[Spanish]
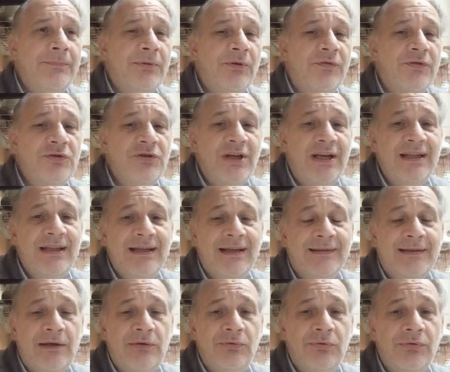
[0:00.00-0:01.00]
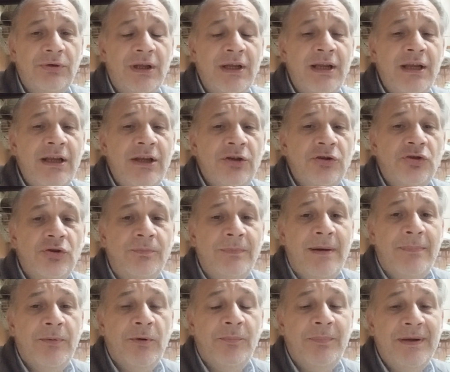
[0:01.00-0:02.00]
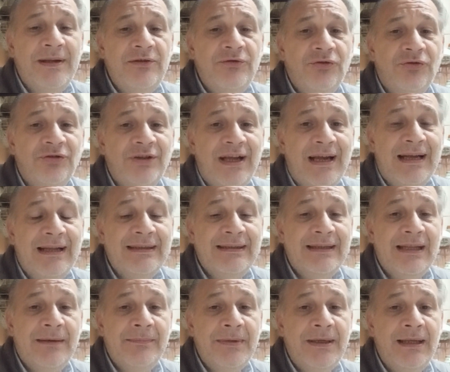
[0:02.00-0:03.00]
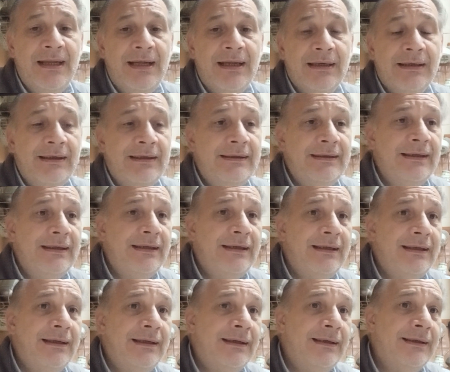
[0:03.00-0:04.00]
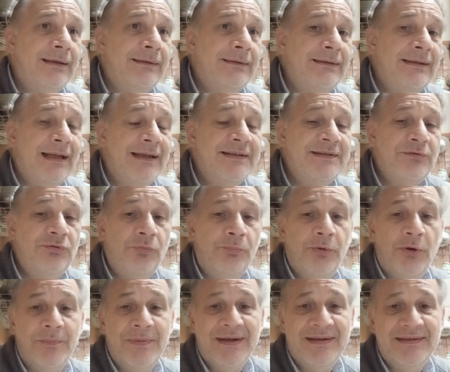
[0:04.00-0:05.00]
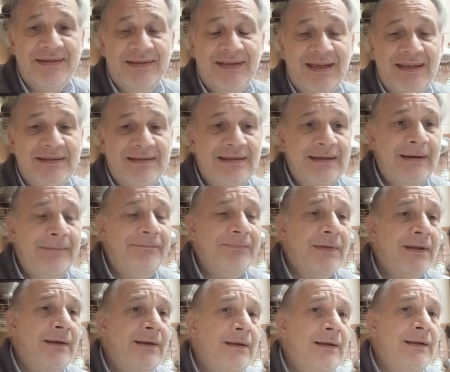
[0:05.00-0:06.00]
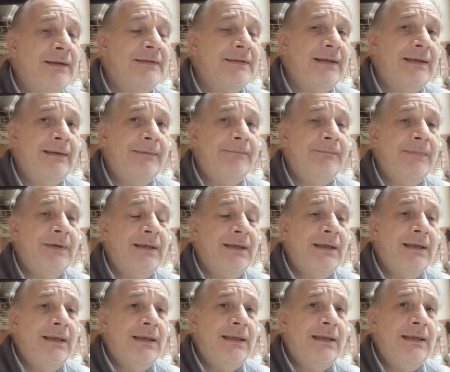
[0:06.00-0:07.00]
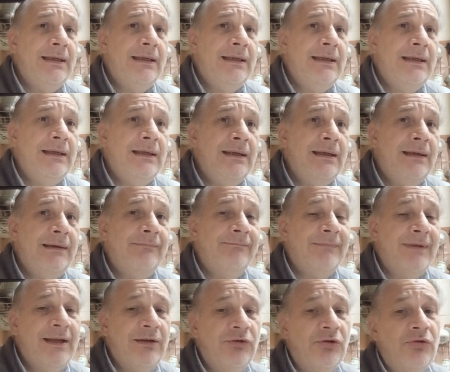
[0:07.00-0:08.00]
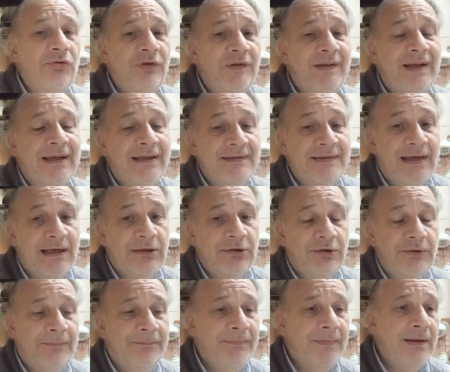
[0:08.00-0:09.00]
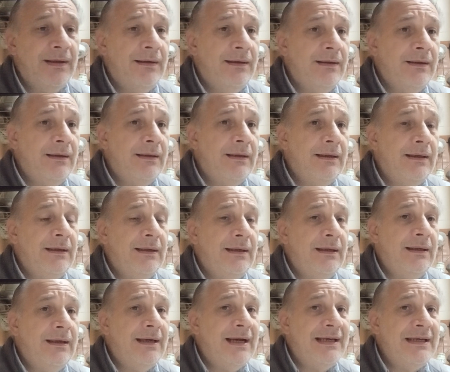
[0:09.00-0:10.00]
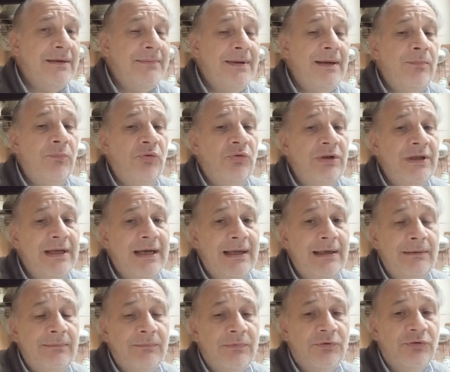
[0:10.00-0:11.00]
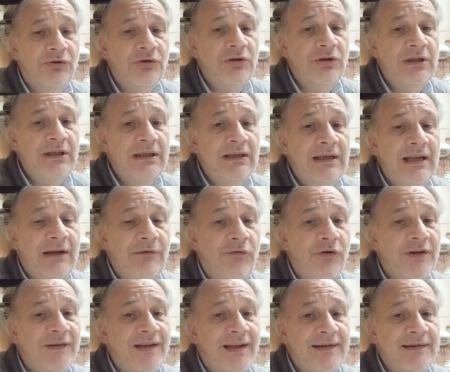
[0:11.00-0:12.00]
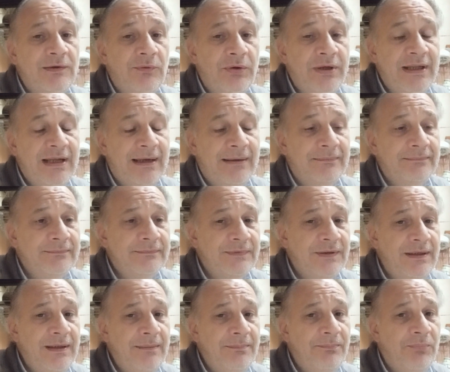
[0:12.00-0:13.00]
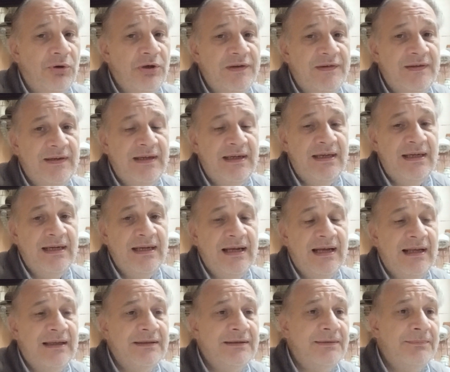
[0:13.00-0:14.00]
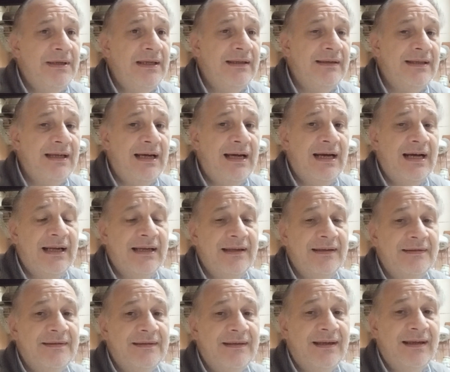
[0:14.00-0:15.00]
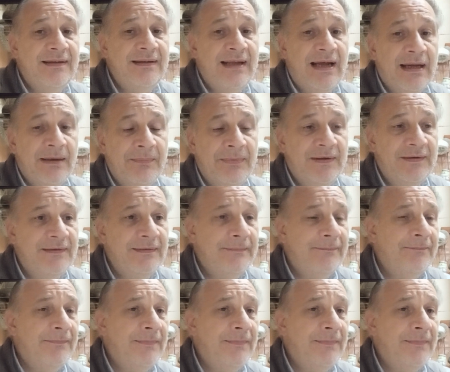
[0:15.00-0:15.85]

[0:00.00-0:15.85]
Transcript: profesionales de la salud, son más propensos a terminar este, su propia existencia, ¿sí? Y esto no es tan exacto. Eh, a nivel mundial son las fuerzas de seguridad, ¿sí? Policías, militares, gendarmes